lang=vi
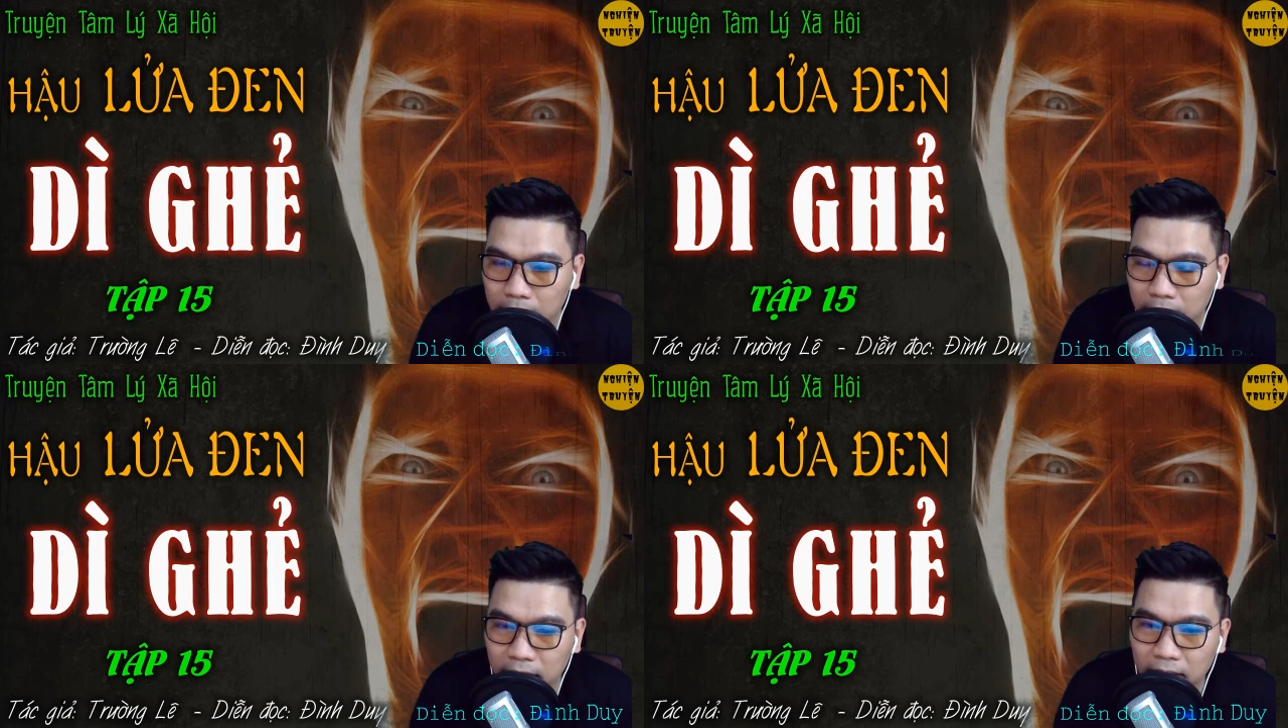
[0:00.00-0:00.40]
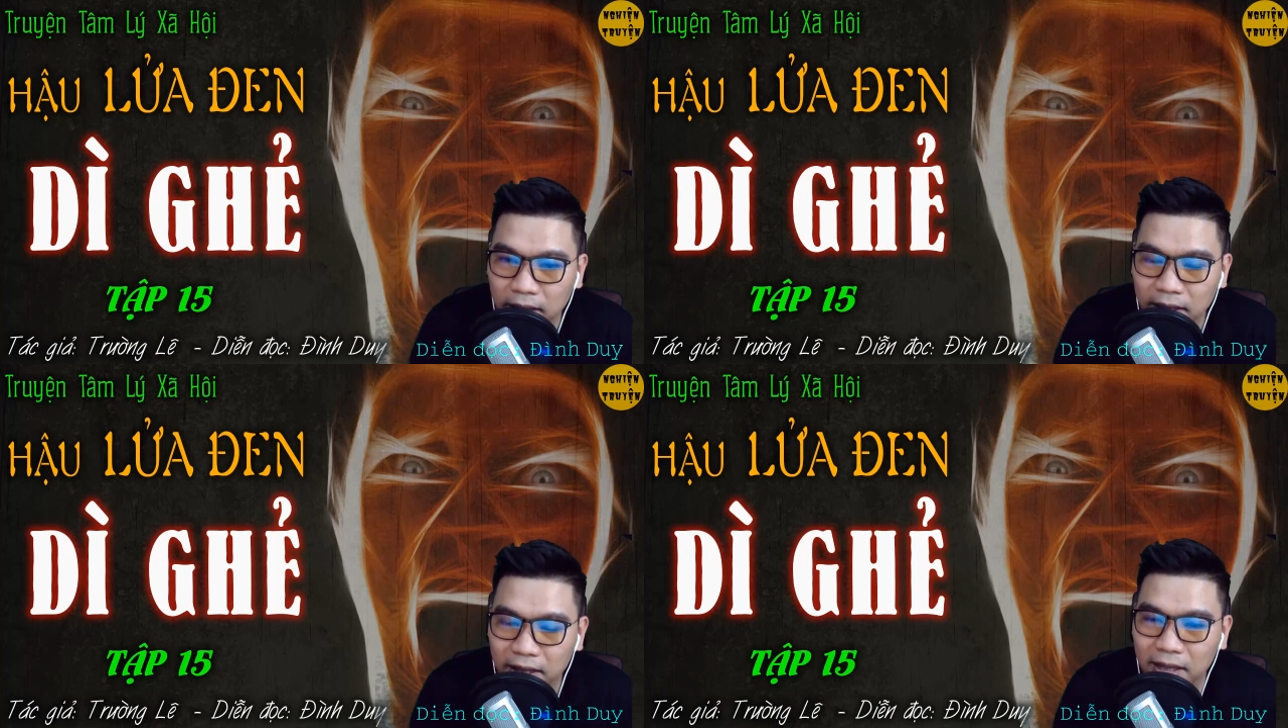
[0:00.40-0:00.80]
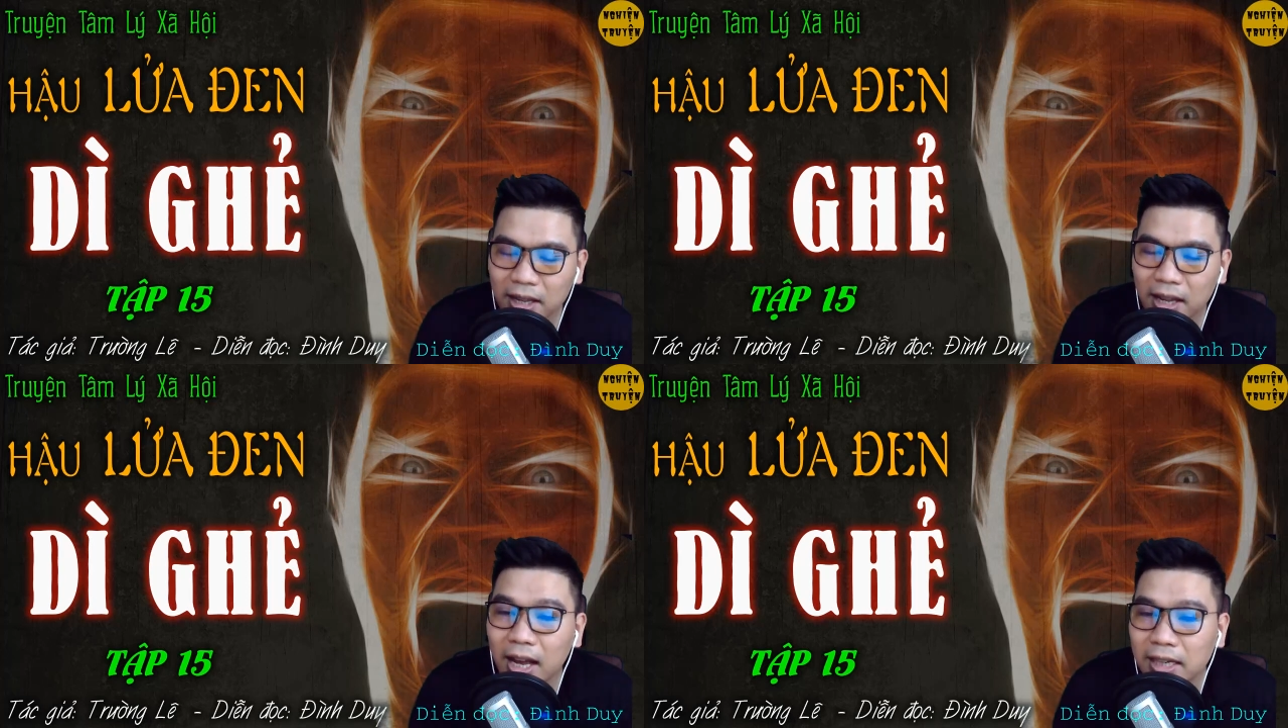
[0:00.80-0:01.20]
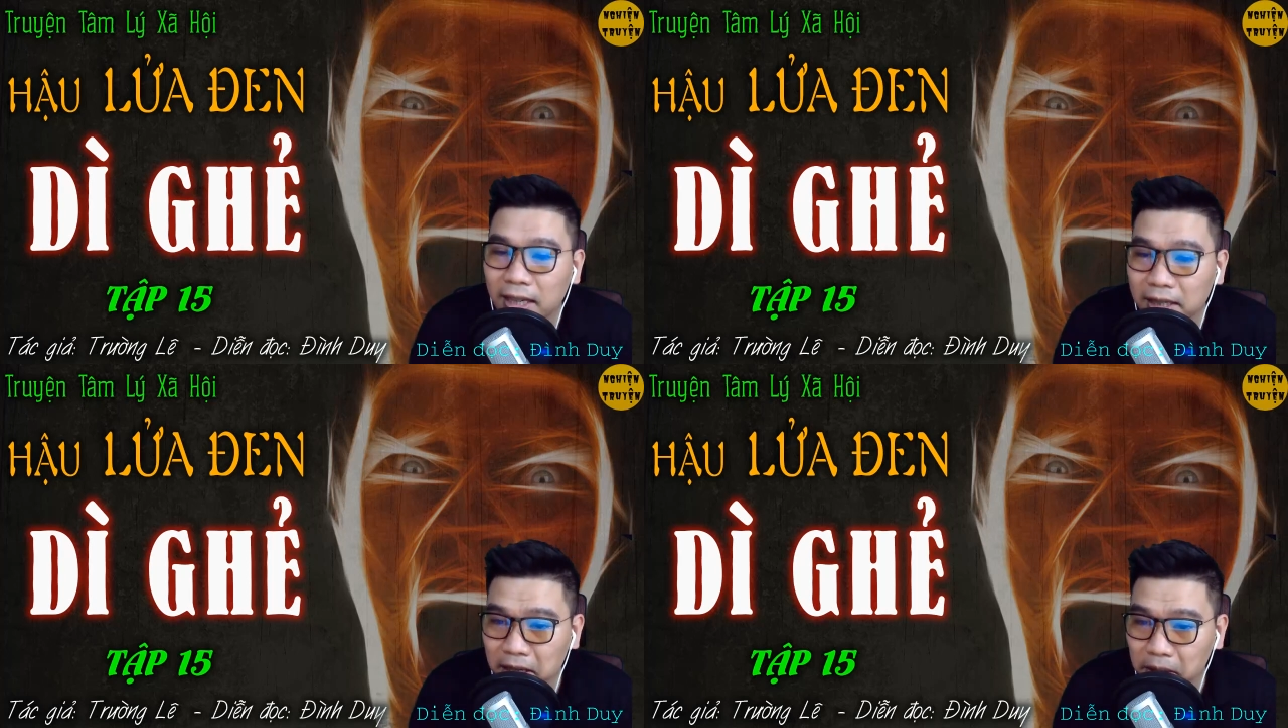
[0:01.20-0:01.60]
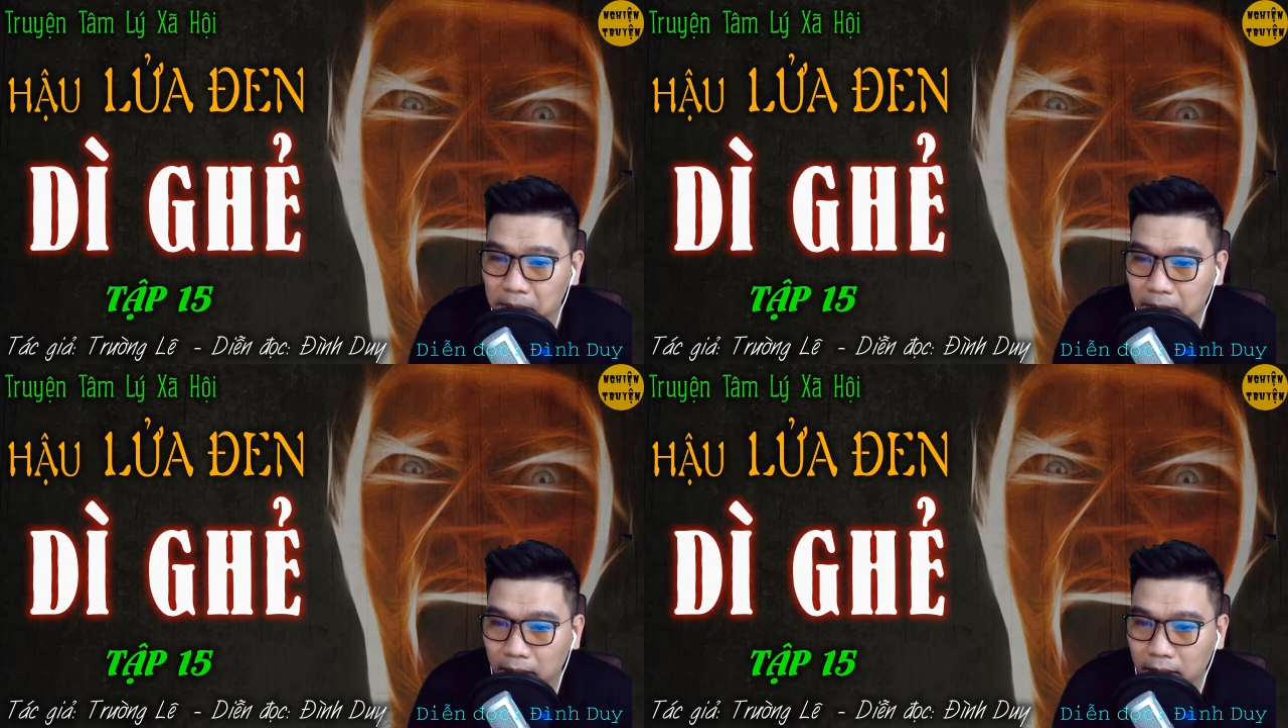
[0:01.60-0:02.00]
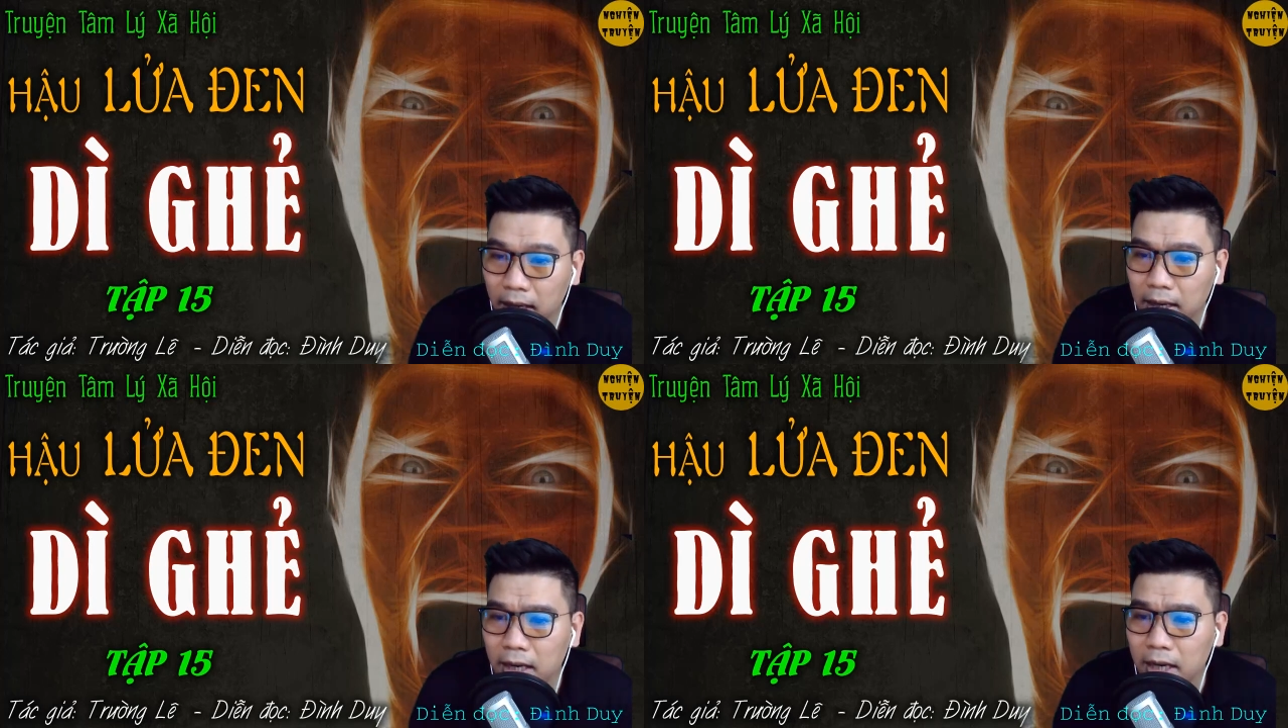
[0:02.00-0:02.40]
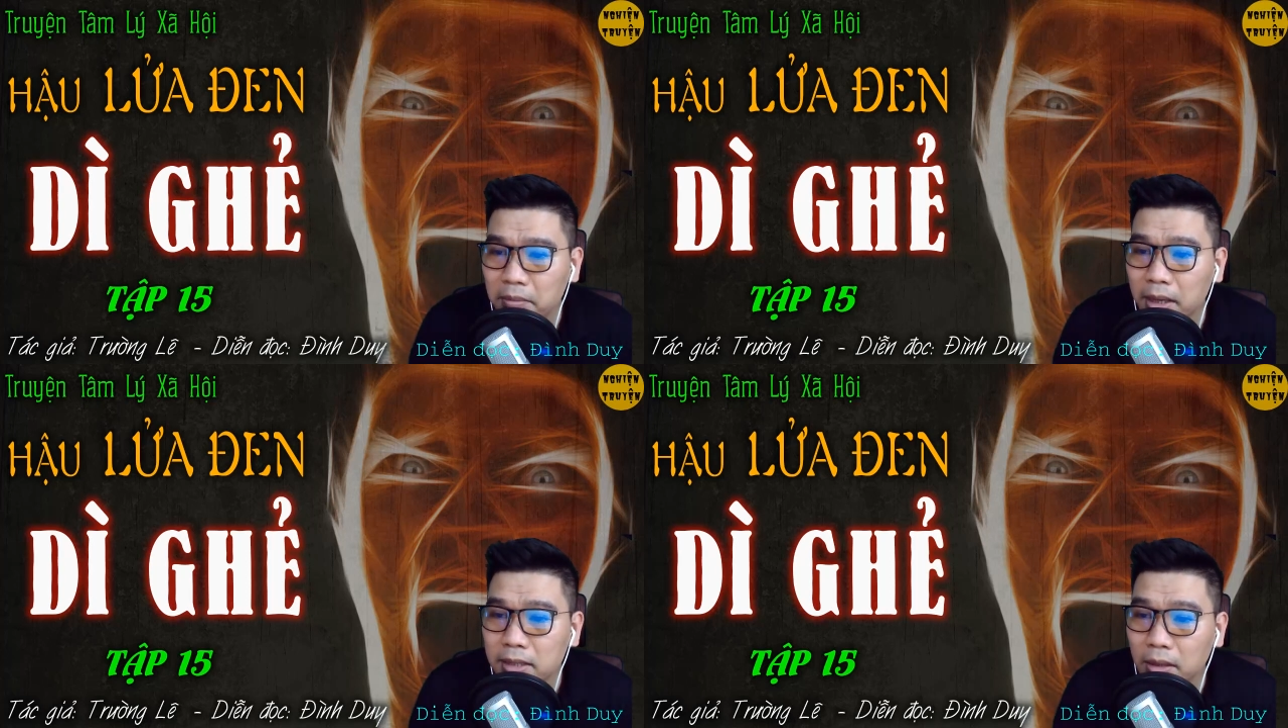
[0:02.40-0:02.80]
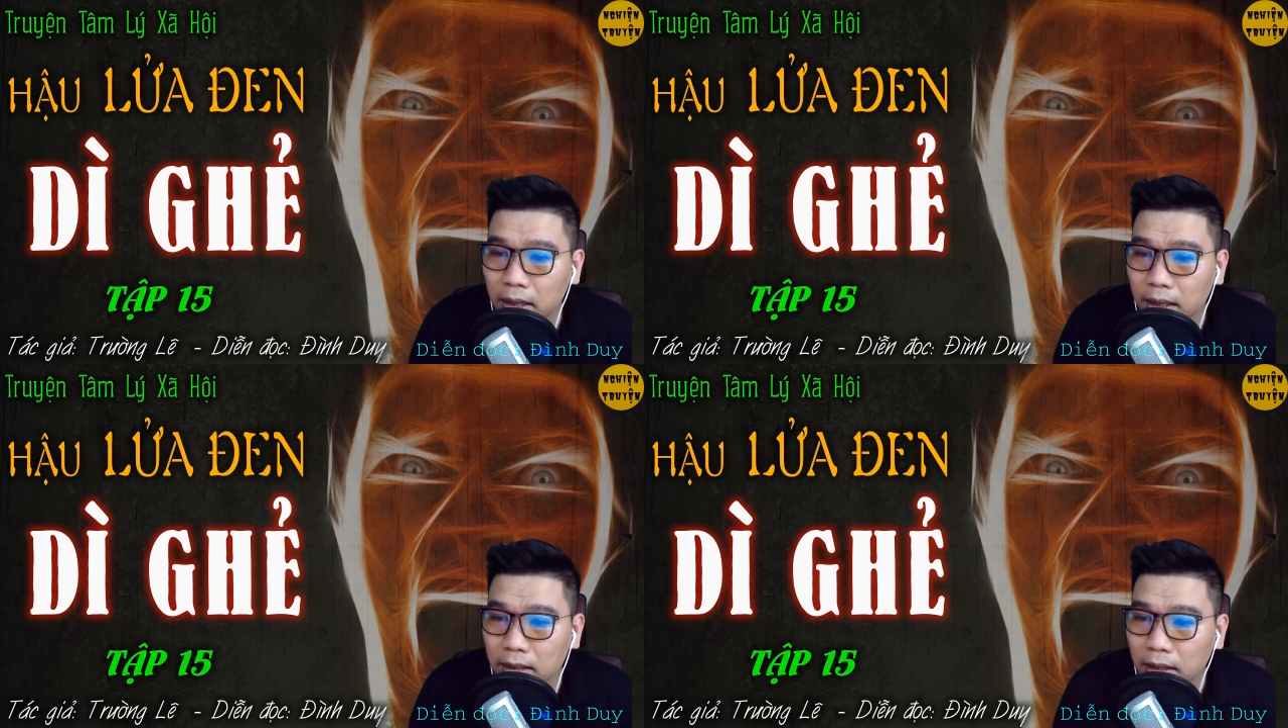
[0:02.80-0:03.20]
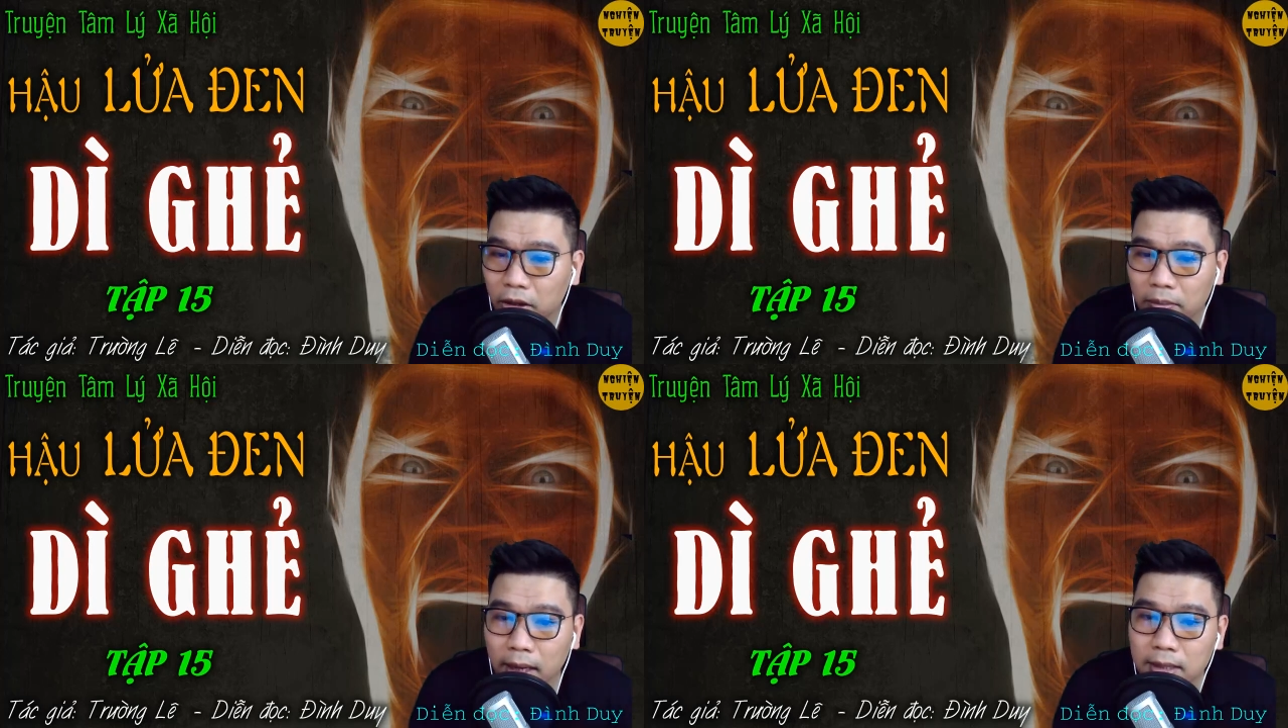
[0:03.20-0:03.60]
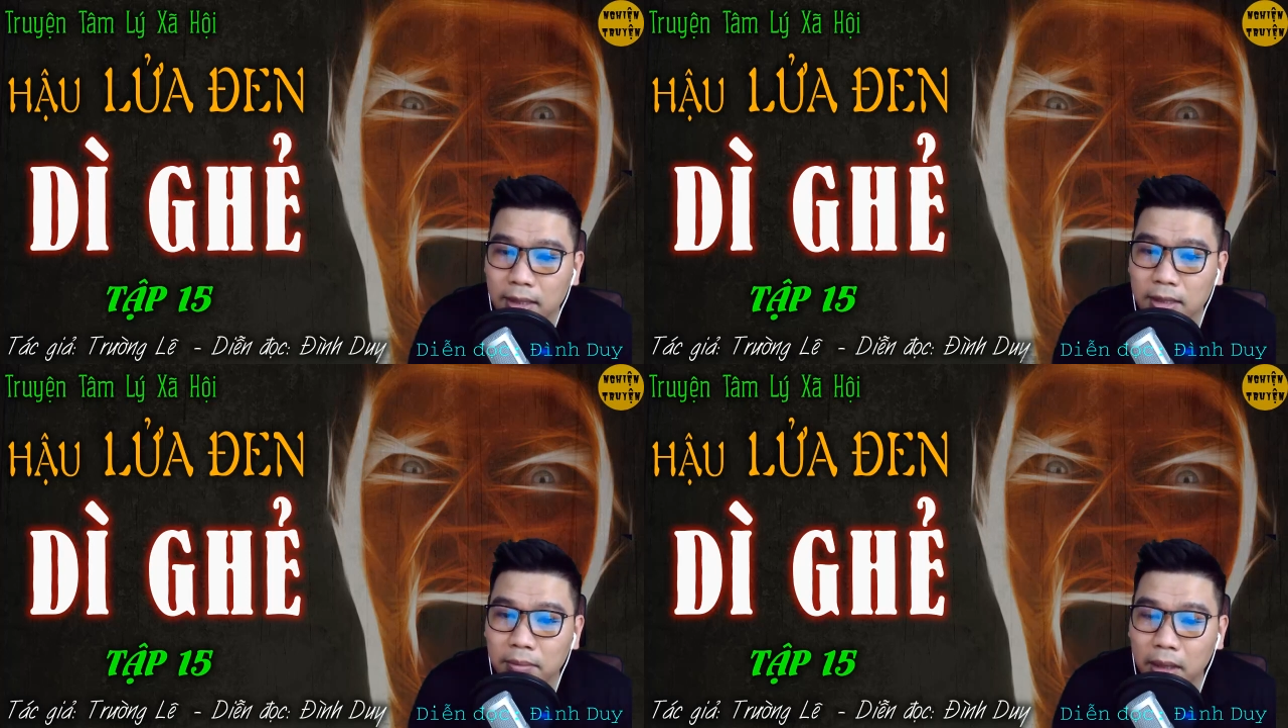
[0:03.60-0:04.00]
lâu không gặp, em ngày càng xinh đẹp. Cô Thúy cũng ngậm mờ đáp lại.